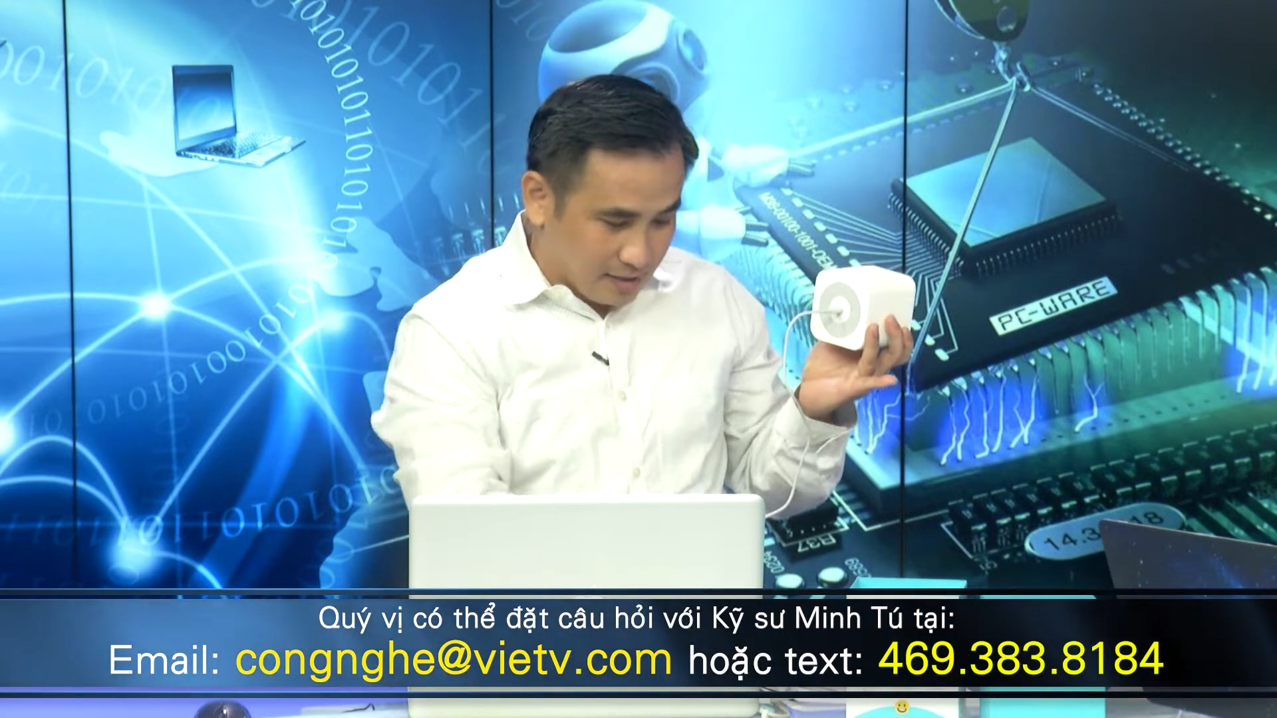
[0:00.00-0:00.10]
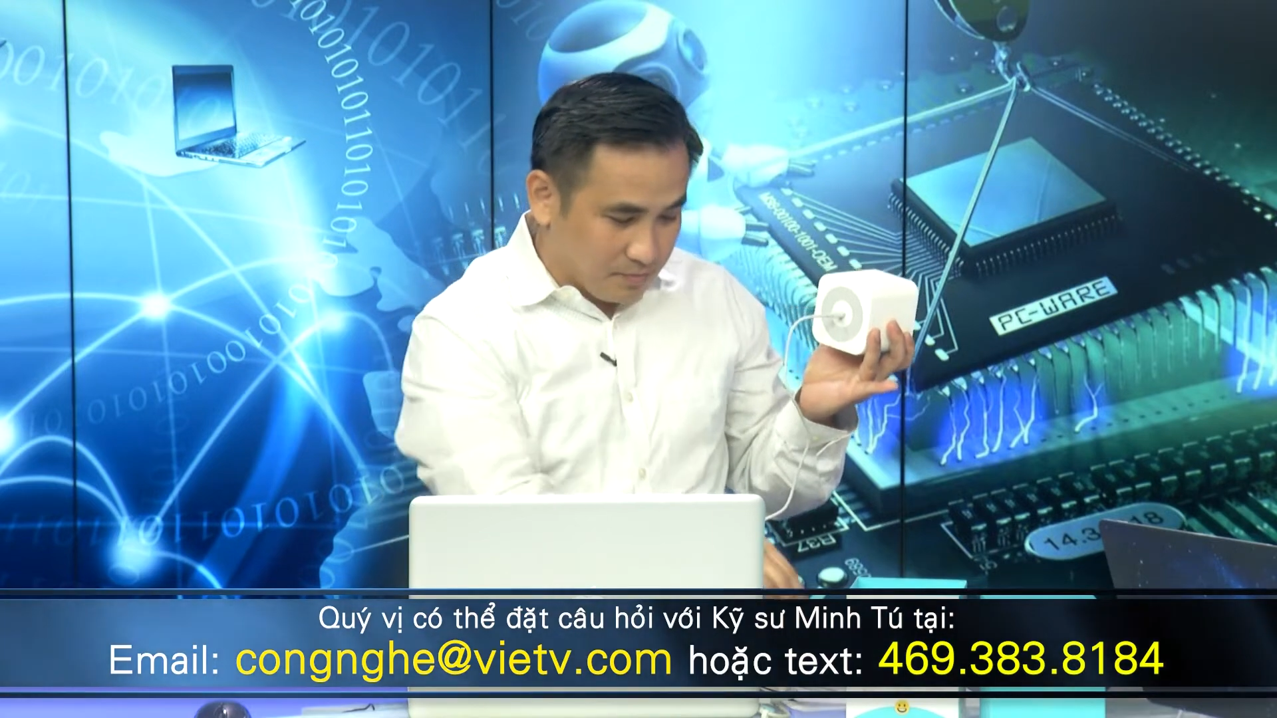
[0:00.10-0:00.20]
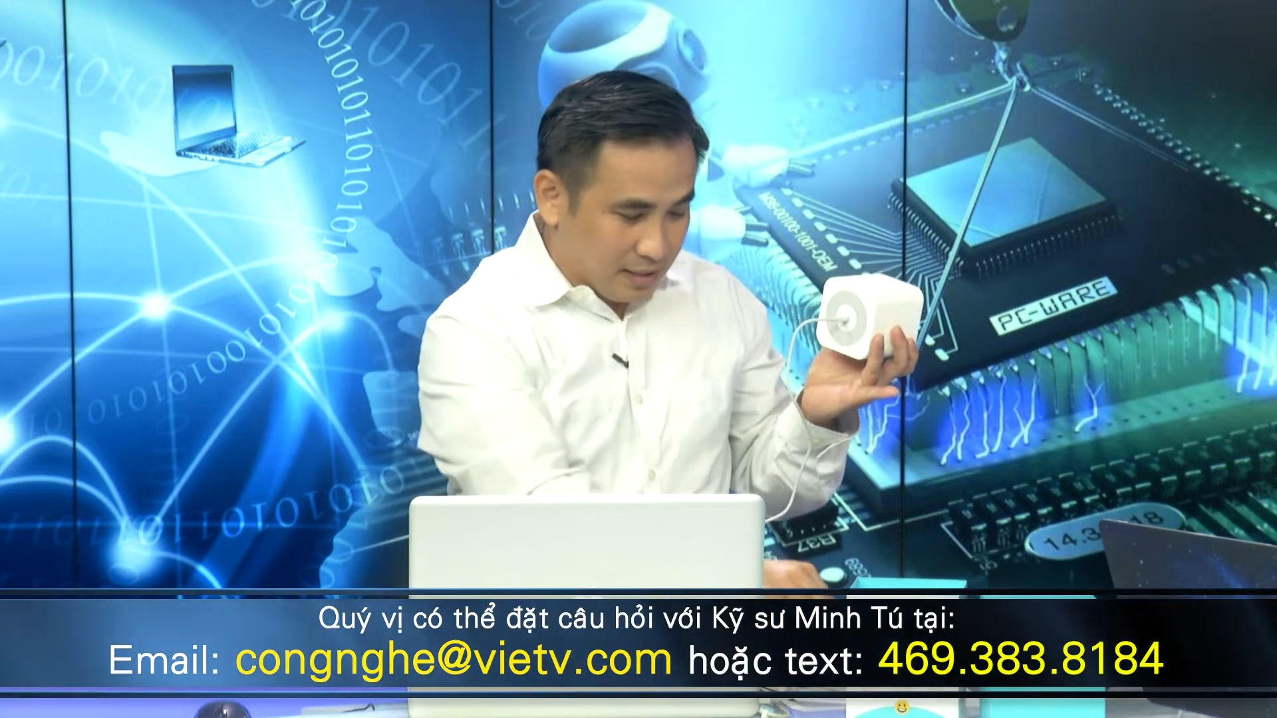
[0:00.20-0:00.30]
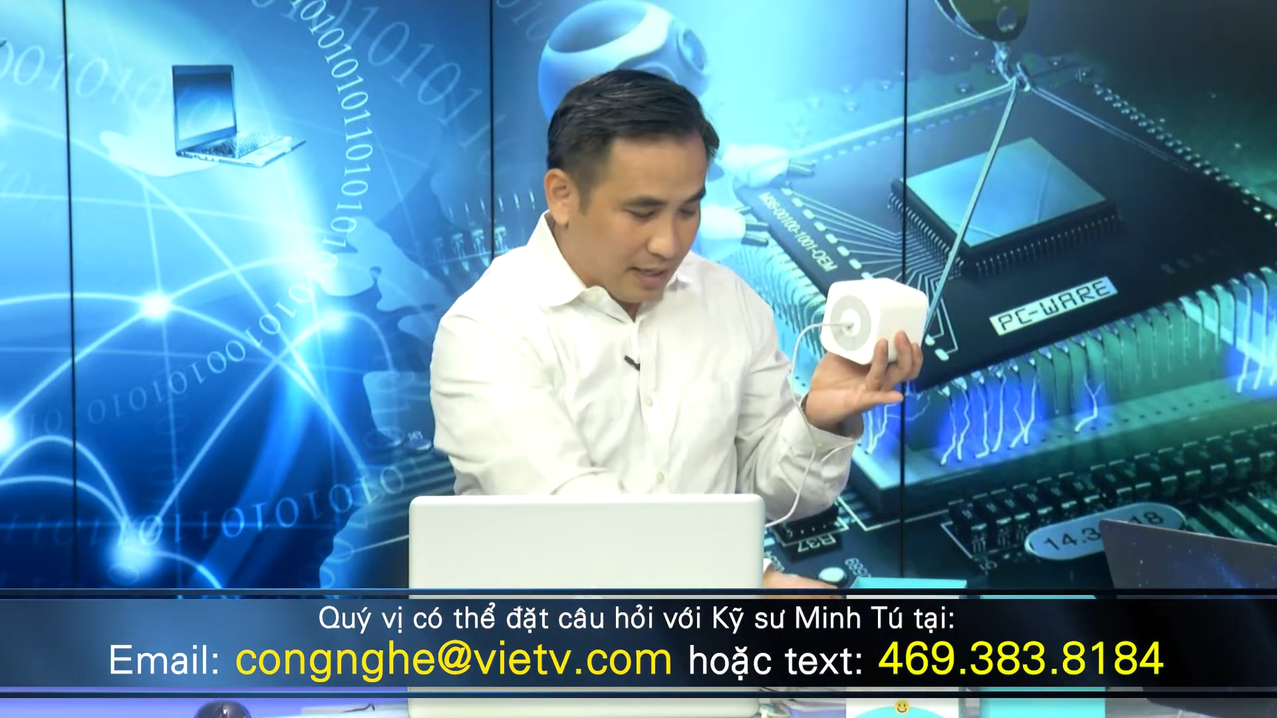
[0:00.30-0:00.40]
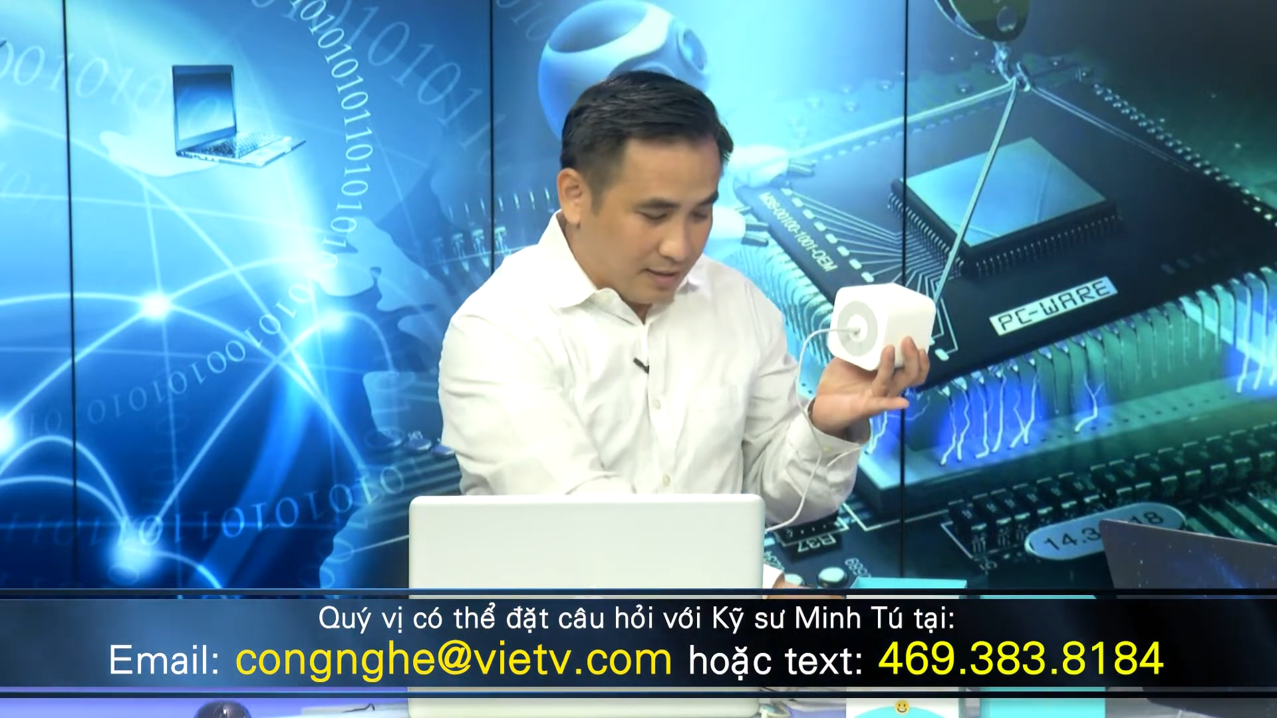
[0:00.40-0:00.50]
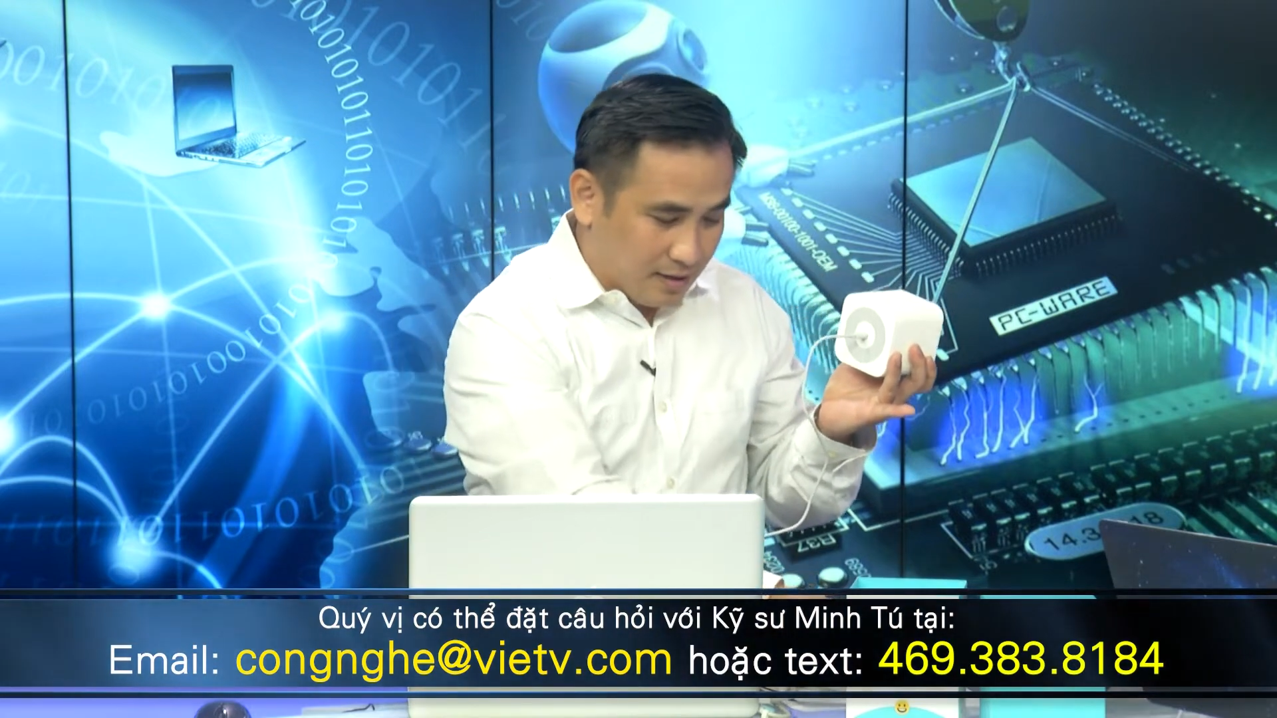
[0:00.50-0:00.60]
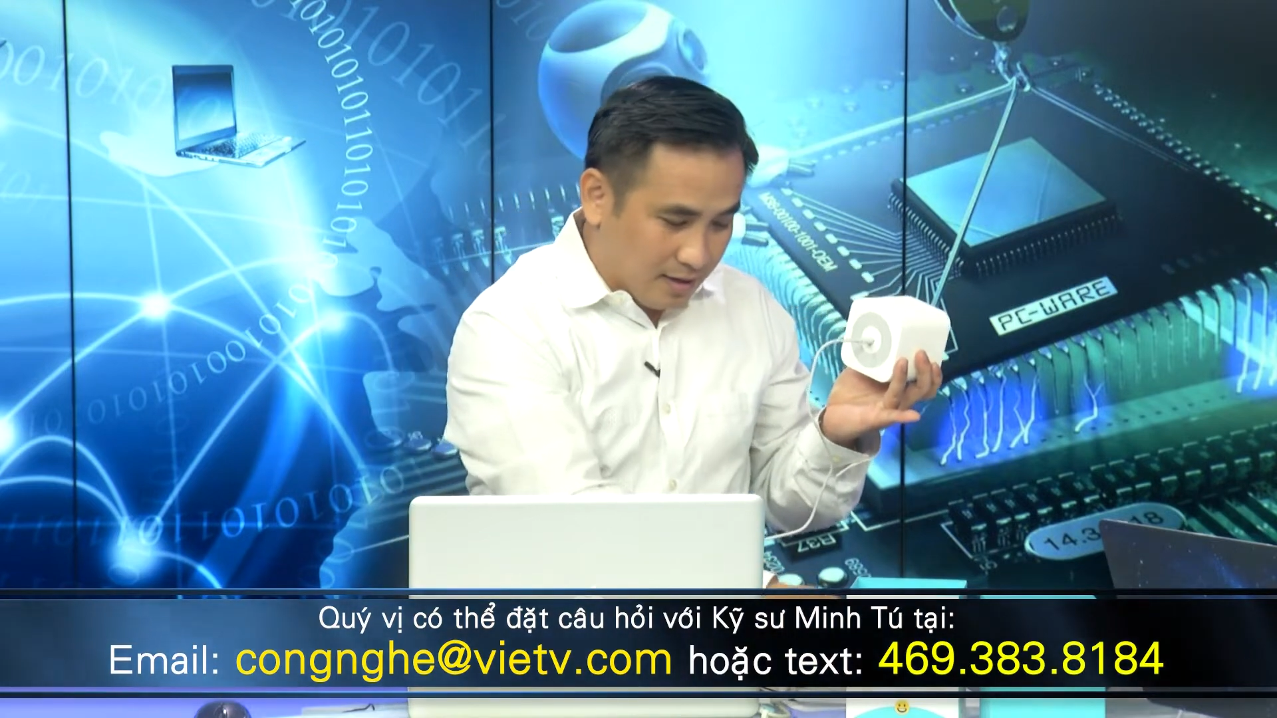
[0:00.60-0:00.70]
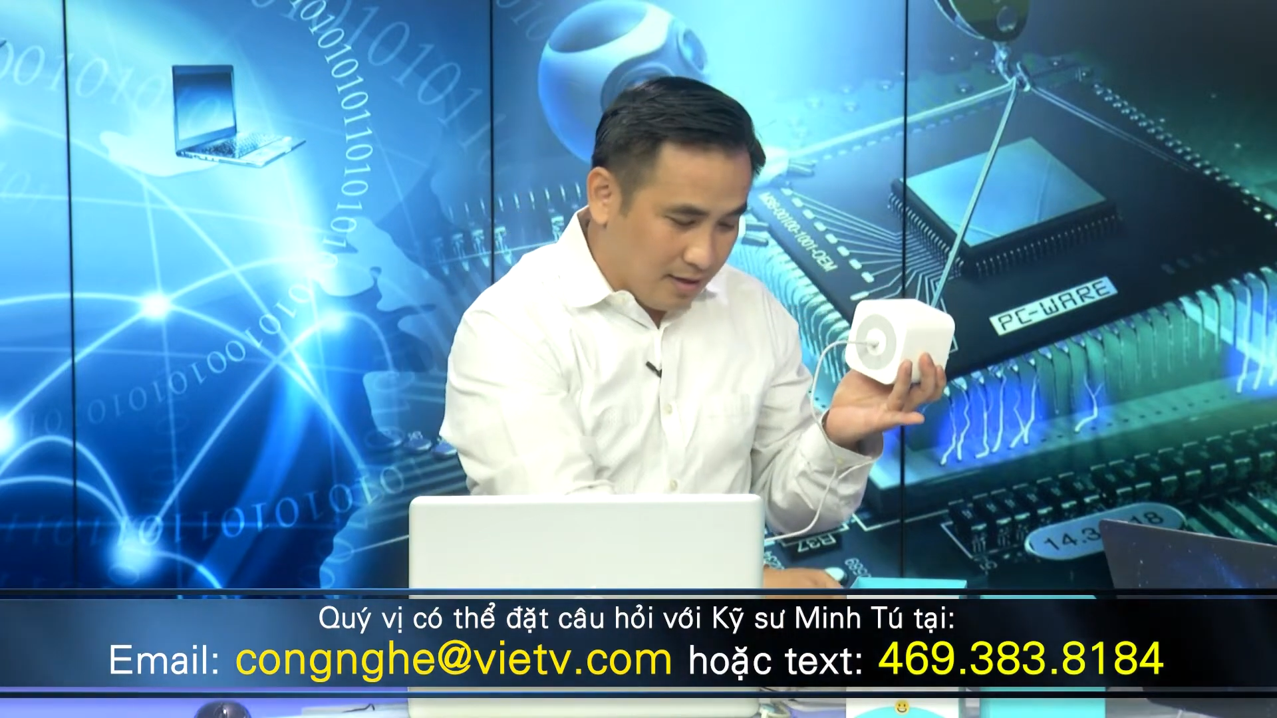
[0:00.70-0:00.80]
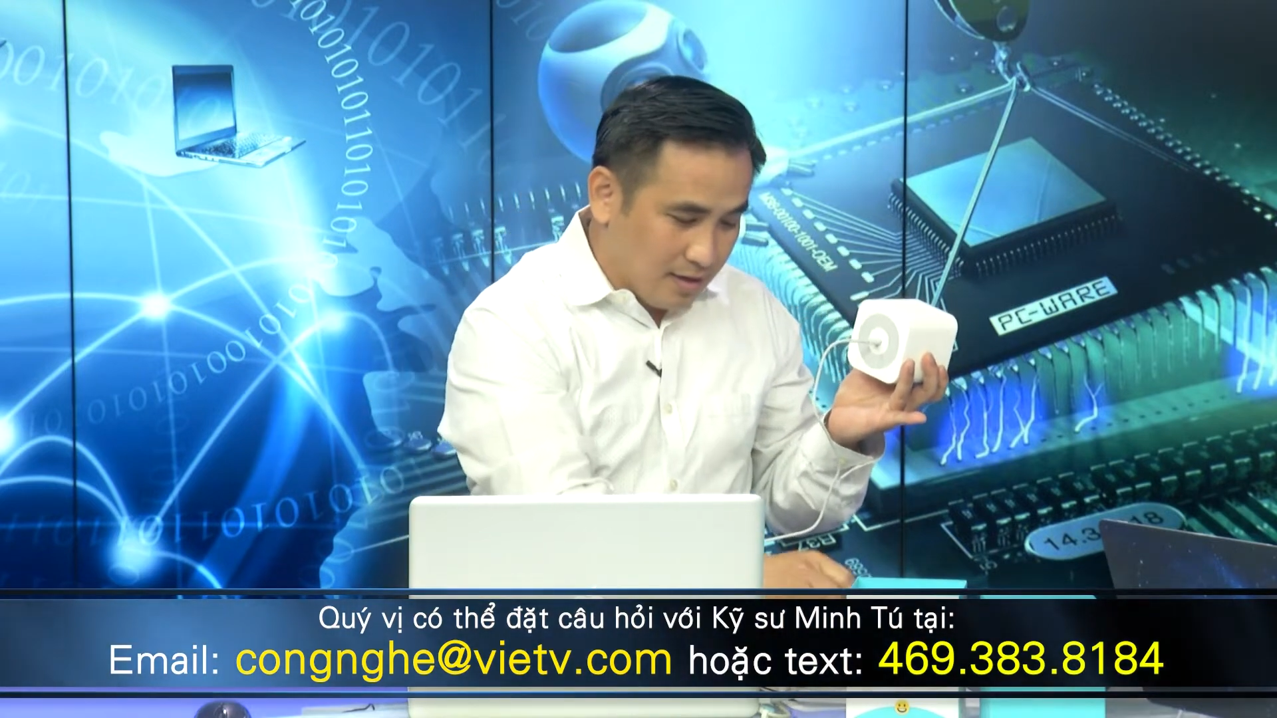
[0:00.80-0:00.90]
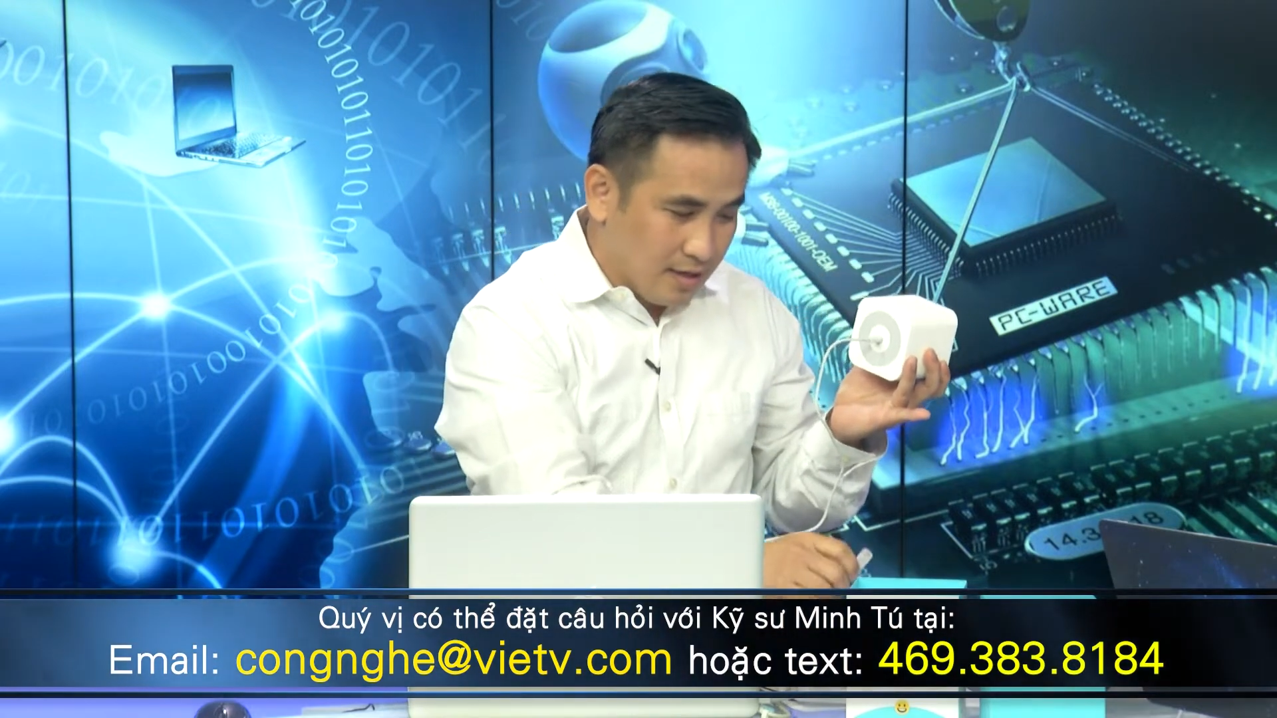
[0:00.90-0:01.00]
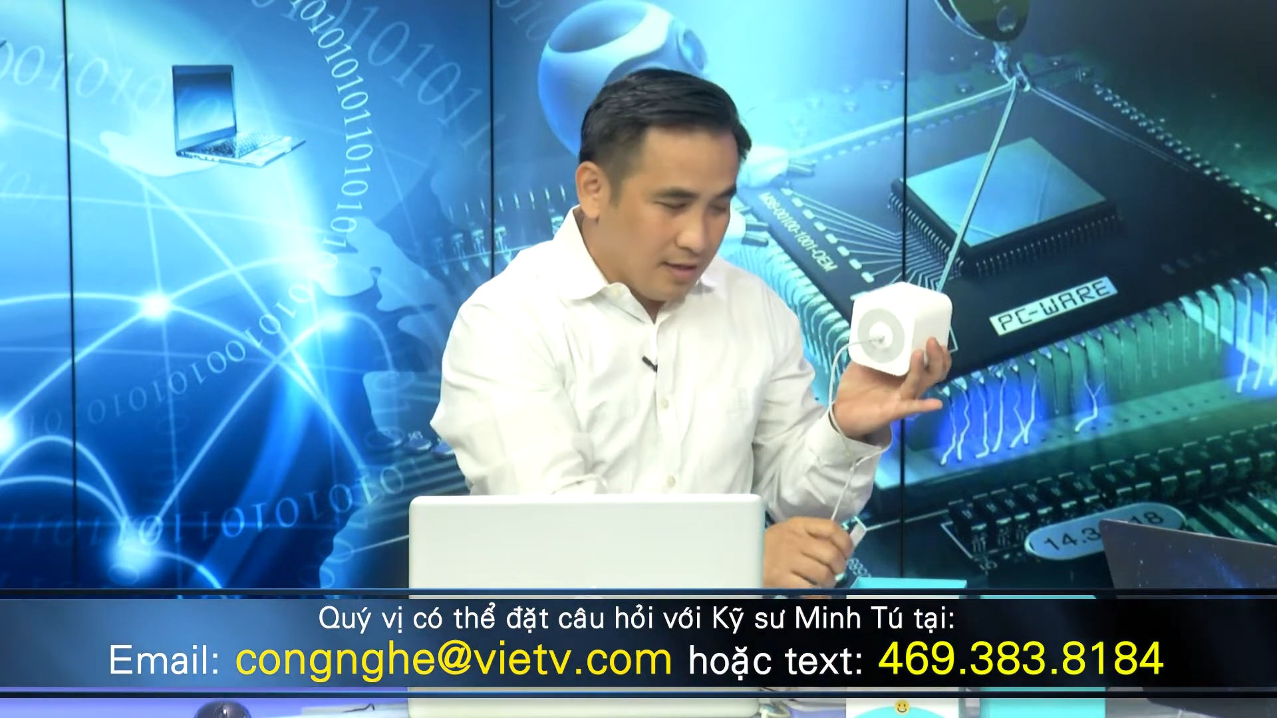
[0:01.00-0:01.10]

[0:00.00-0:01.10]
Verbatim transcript: bên cạnh đó